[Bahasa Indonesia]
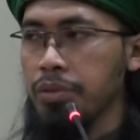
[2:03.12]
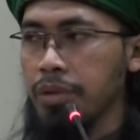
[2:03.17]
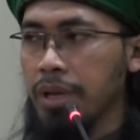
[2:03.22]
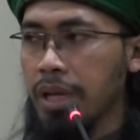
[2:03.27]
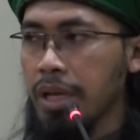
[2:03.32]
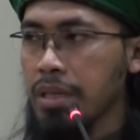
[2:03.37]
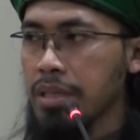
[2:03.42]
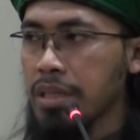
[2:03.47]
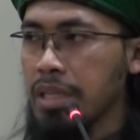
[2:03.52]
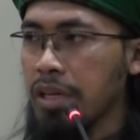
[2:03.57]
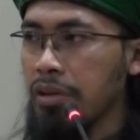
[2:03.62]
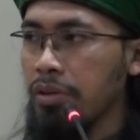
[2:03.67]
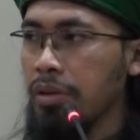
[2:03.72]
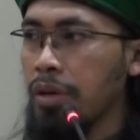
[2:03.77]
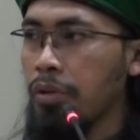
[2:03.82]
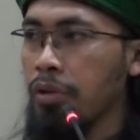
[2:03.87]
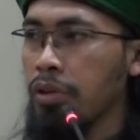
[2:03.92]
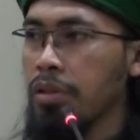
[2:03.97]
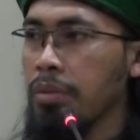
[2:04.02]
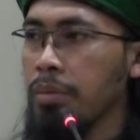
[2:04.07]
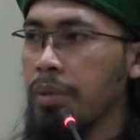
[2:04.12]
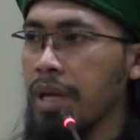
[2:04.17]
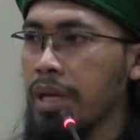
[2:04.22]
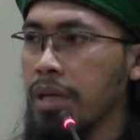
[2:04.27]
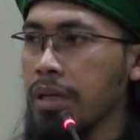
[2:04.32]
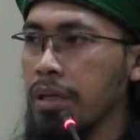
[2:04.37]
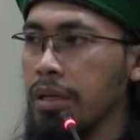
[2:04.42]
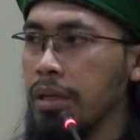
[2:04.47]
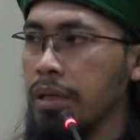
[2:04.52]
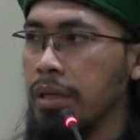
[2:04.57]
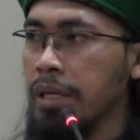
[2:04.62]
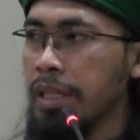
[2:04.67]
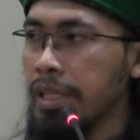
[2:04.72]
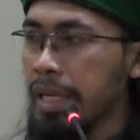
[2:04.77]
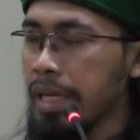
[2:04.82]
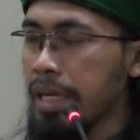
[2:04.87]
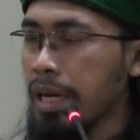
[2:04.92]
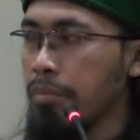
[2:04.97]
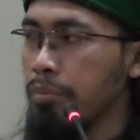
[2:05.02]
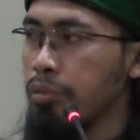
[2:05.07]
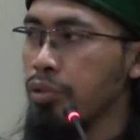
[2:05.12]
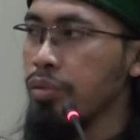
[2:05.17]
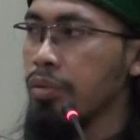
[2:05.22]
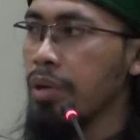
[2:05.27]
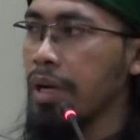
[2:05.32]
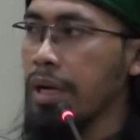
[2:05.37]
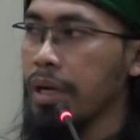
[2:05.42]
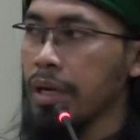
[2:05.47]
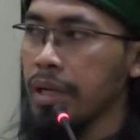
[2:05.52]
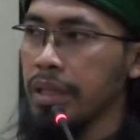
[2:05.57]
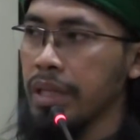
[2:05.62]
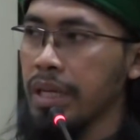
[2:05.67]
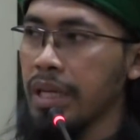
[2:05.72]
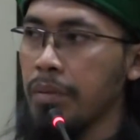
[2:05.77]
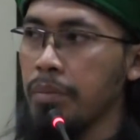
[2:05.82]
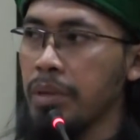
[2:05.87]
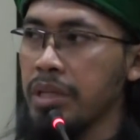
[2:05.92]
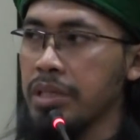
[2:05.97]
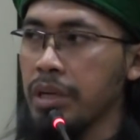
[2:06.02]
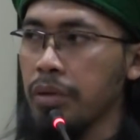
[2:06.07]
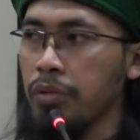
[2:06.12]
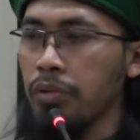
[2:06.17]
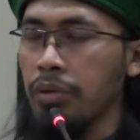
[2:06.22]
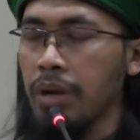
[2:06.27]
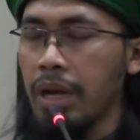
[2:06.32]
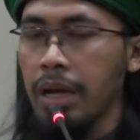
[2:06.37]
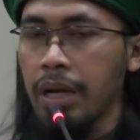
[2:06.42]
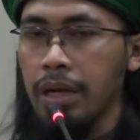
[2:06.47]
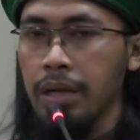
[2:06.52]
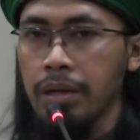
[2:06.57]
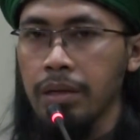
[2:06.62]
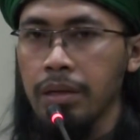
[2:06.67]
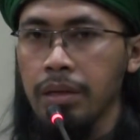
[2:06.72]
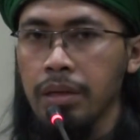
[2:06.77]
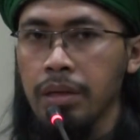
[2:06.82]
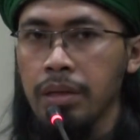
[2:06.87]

juga Sayyidina Utsman ditikam juga ketika baca Quran.